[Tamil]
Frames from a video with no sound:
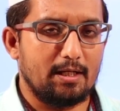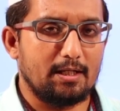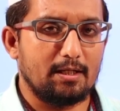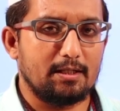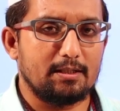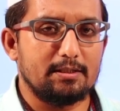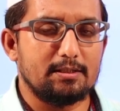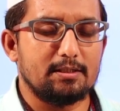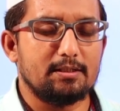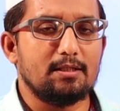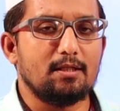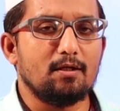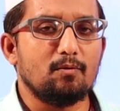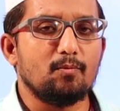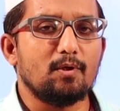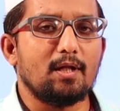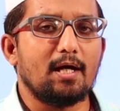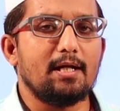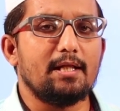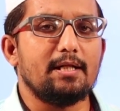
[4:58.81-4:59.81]
எனக்கு
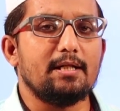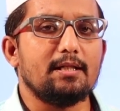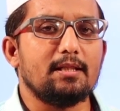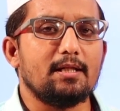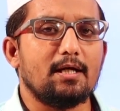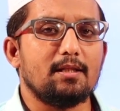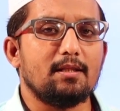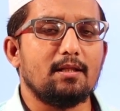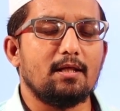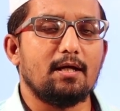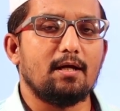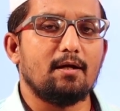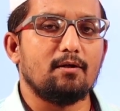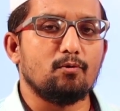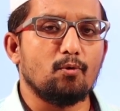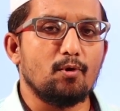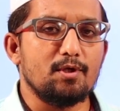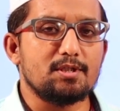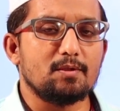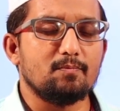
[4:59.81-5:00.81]
இதுக்கு முன்னால் இருந்த அந்த
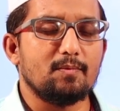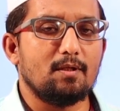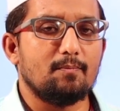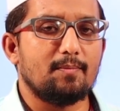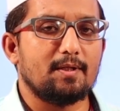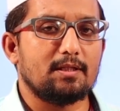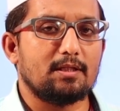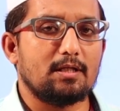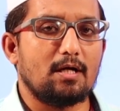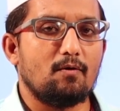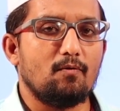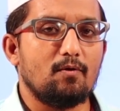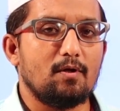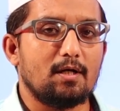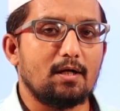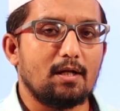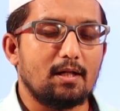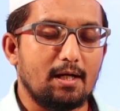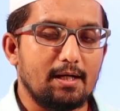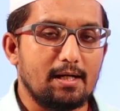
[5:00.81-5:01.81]
நோய் சம்மந்தப்பட்ட
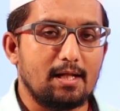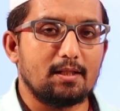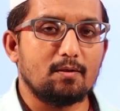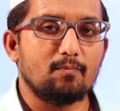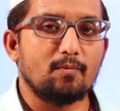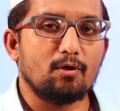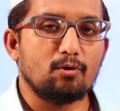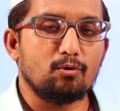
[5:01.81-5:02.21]
தகவல்களெல்லாம் நான் அந்த